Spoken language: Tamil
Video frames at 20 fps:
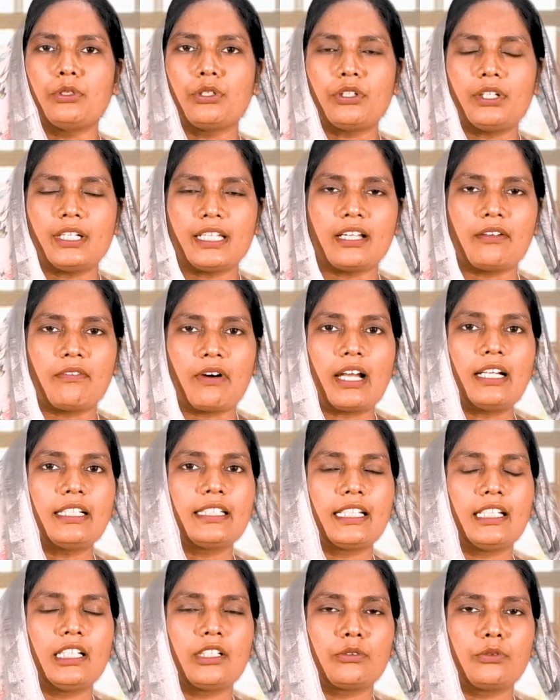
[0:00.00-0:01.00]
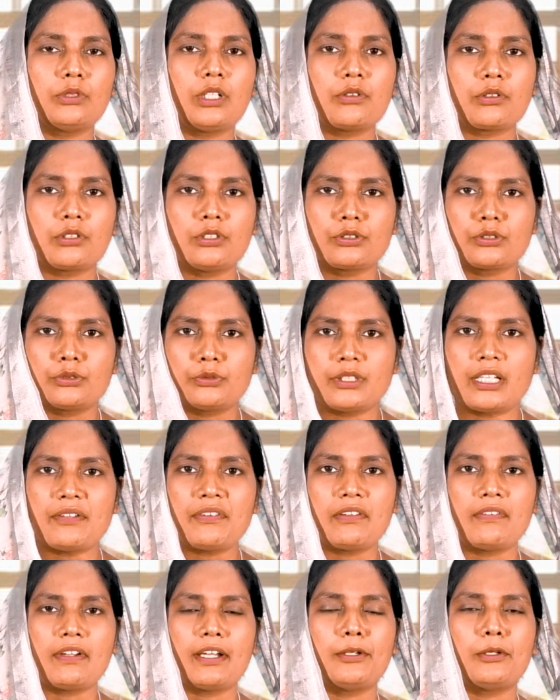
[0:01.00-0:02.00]
உங்களுடைய வாழ்க்கையில் கூட உங்களுக்கு
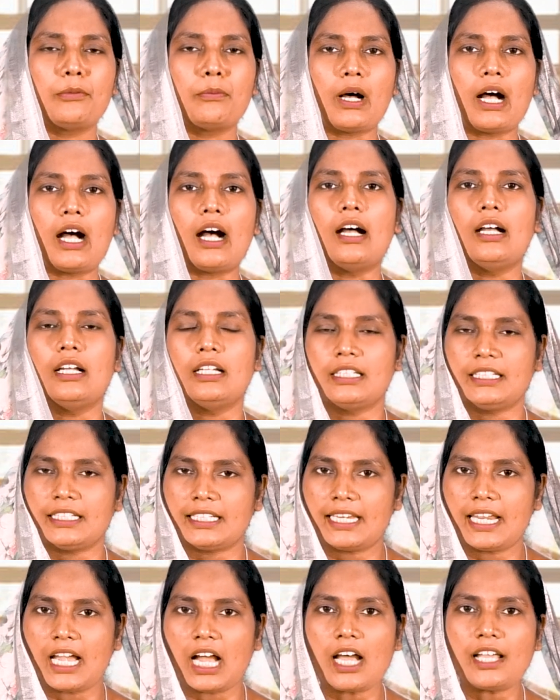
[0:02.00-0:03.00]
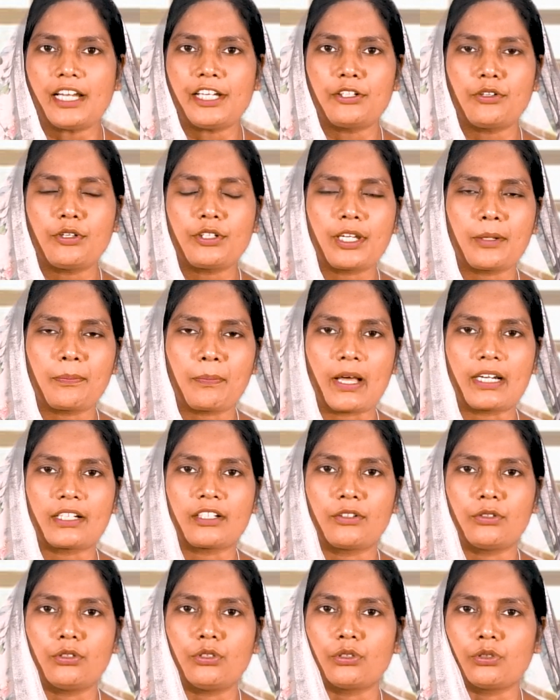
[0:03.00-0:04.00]
உதவி வேண்டுமா நீங்கள் யாரை நோக்கி
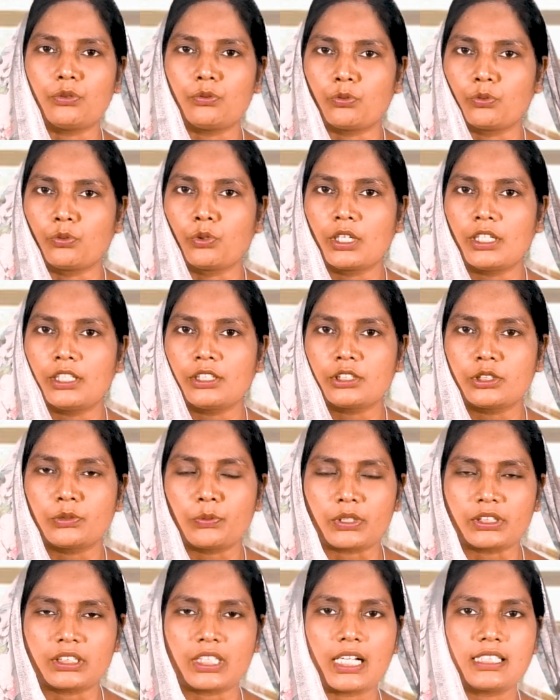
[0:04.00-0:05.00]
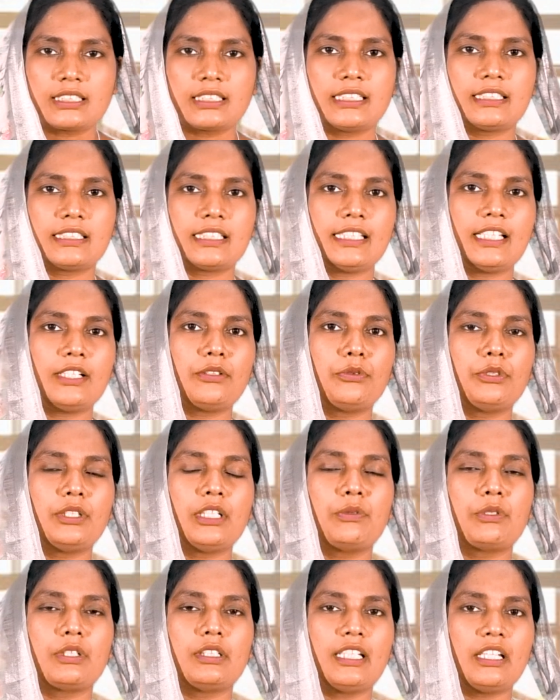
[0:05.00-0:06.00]
பார்க்கணும் உங்களுக்கு ஒத்தாசை
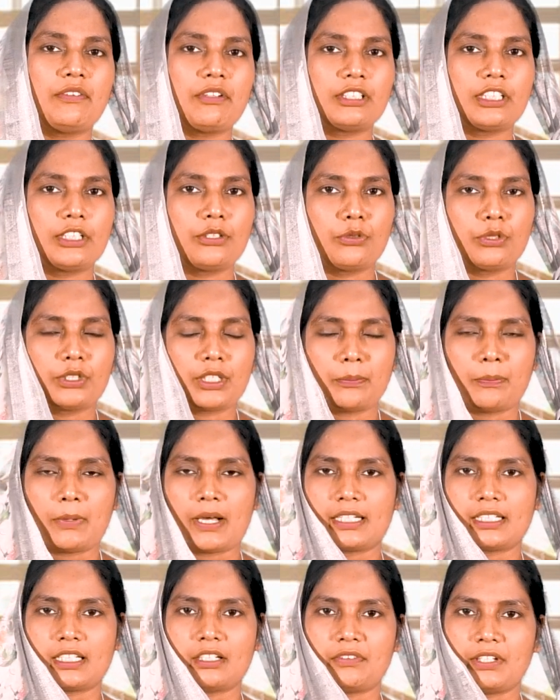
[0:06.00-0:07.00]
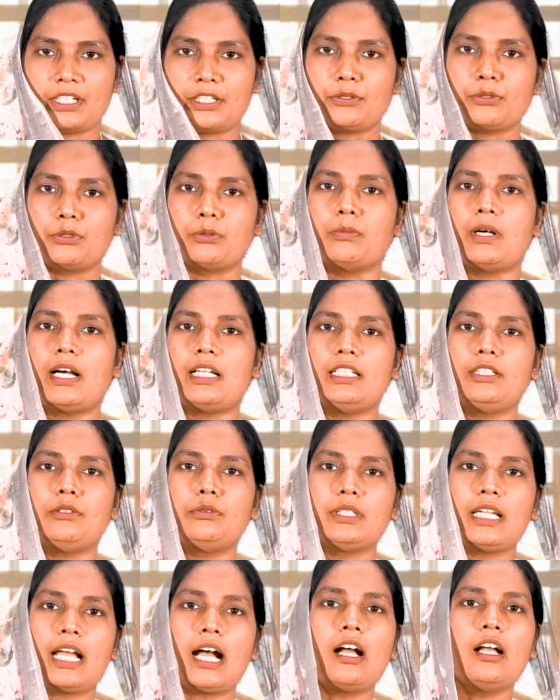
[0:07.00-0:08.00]
செய்யக்கூடிய ஒரு தெய்வத்தை நோக்கி பார்க்க வேண்டும் ஹலே
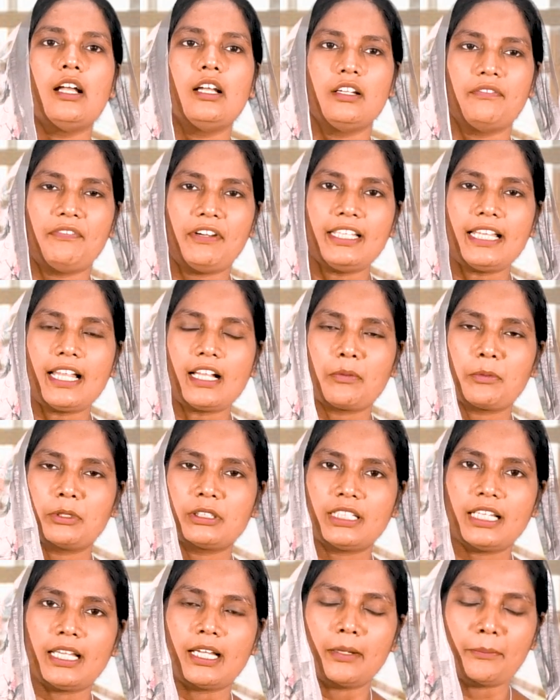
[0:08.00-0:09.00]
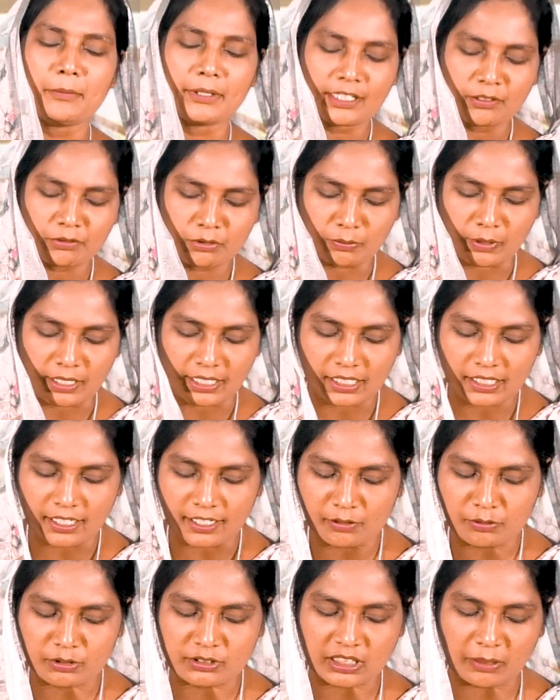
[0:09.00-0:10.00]
லூயா வேதாகமத்தில் மிகவும்
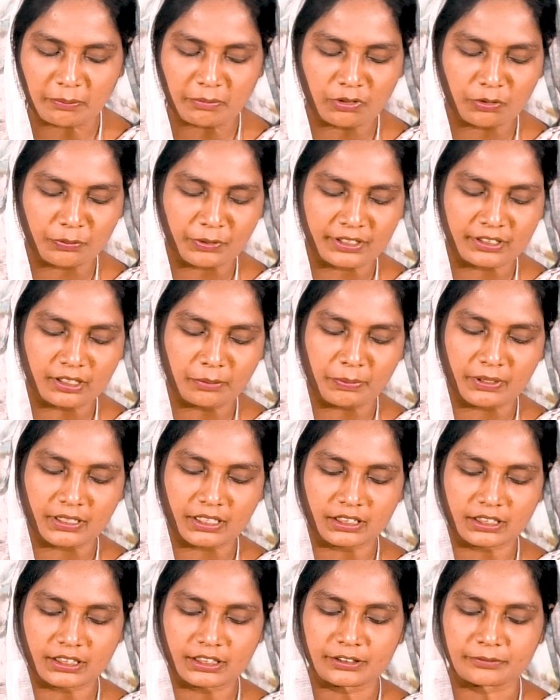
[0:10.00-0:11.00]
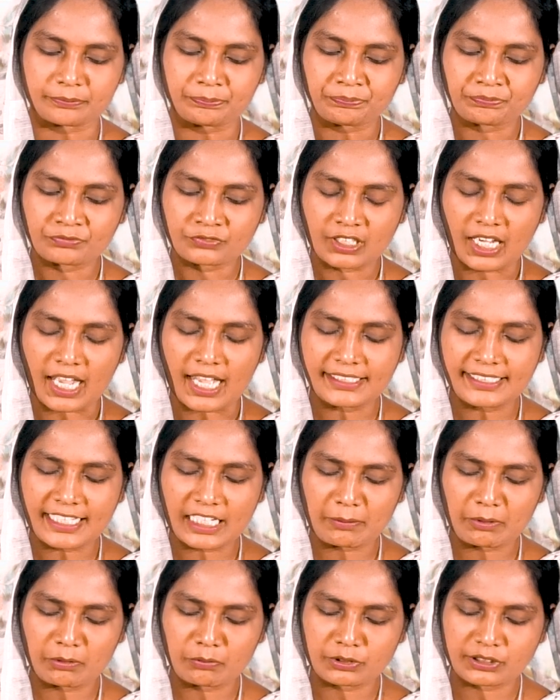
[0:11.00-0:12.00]
அழகான ஒரு சம்பவம் எழுதப்பட்டிருக்கு
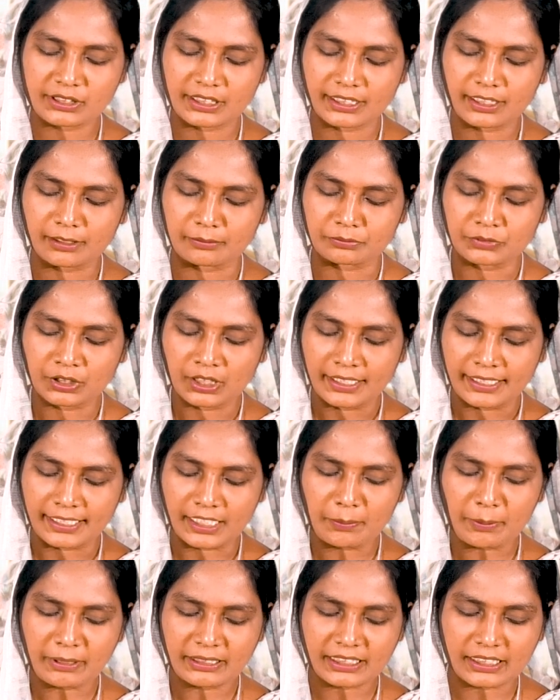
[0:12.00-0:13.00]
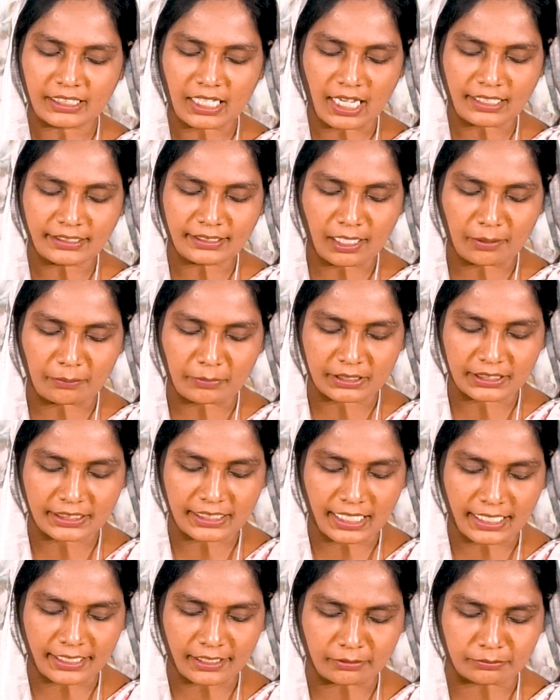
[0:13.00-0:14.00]
ஆதியாகம புஸ்தகம் இருபத்தி நான்காம்
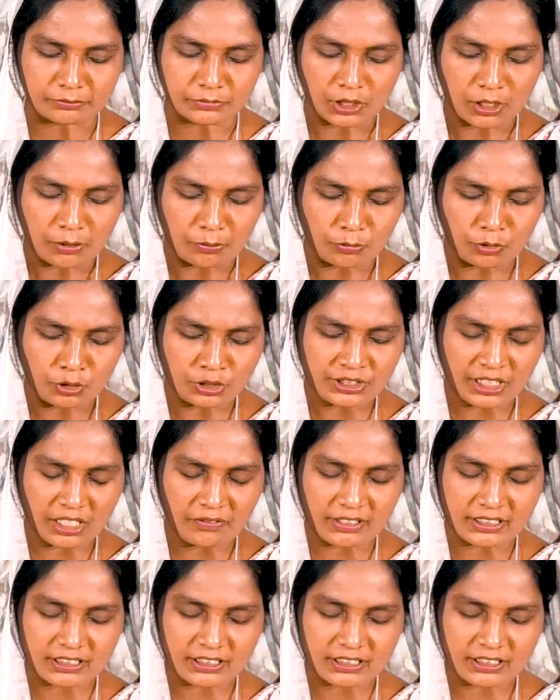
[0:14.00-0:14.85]
அதிகாரம் மூன்றாம்